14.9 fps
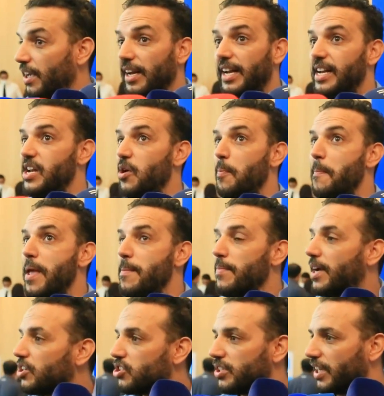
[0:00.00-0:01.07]
قلنا لهم ما
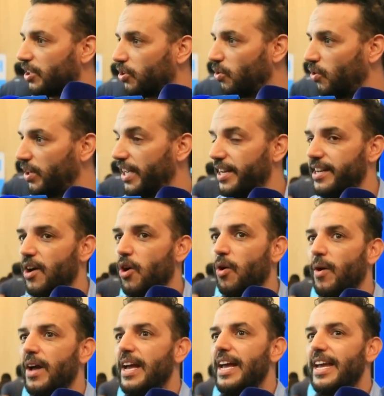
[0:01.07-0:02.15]
يمكنش نردوا
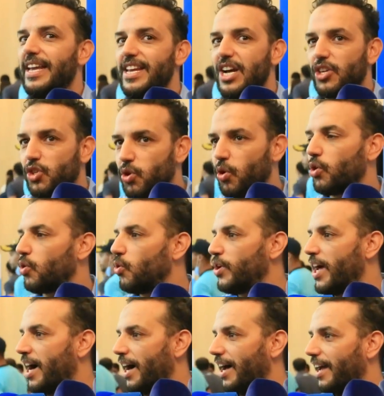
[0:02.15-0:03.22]
لانه
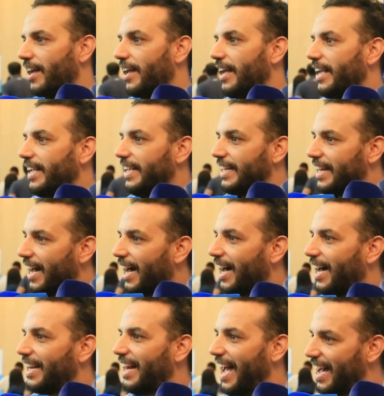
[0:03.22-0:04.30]
يجرنا الى
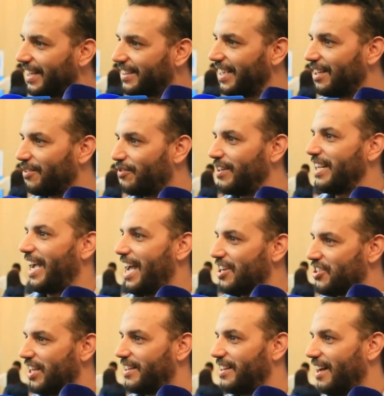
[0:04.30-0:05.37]
الحضيض في
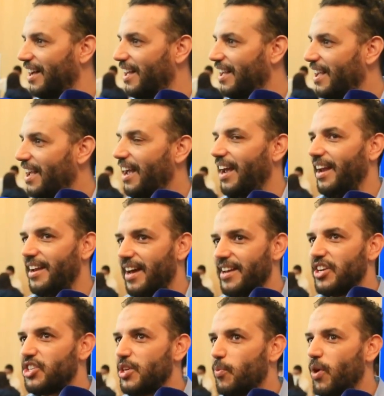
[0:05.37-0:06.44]
نقاشاتنا حنا
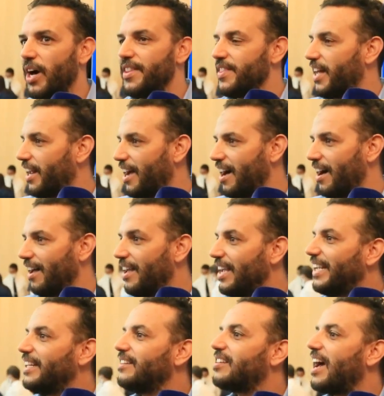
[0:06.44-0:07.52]
يجب ان نرقى
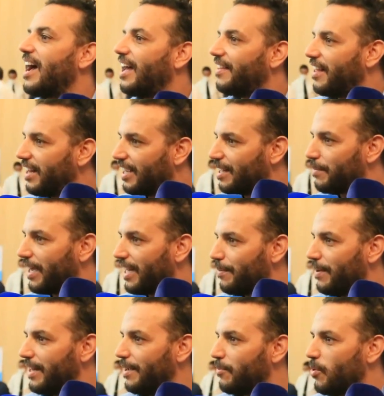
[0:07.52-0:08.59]
انتهى ذلك المغرب
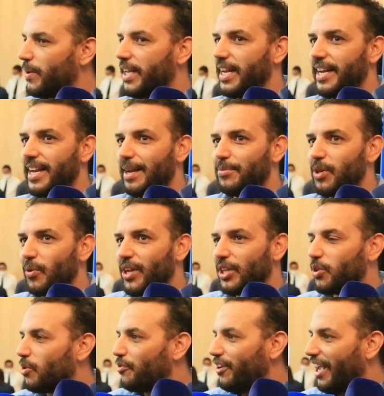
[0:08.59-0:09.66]
اللي ممكن اننا نبداو
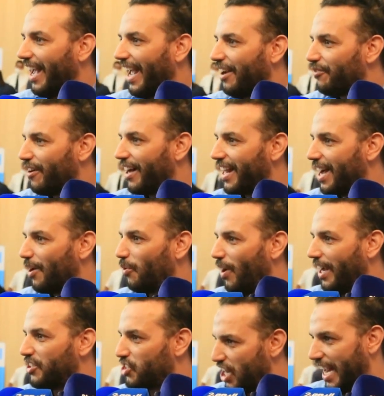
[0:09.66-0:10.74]
نهضروا فيه عن فراغ
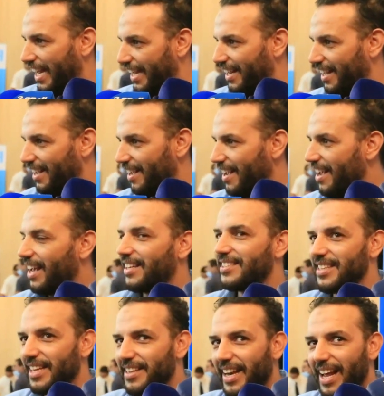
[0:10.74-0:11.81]
وعن جهل
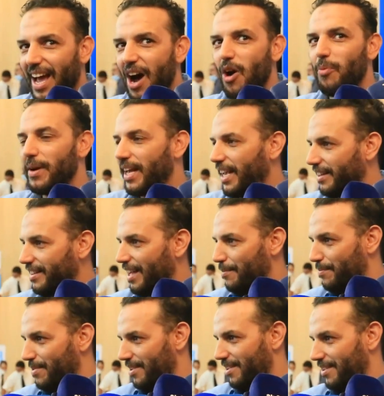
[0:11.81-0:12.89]
خصنا نرقاو بالخطاب
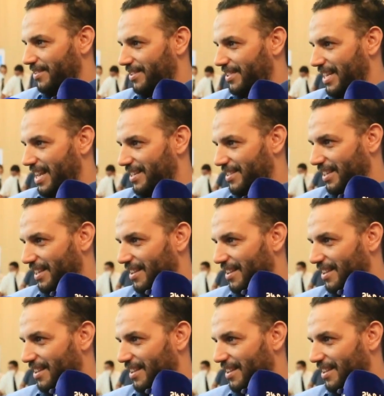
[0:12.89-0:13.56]
السياسي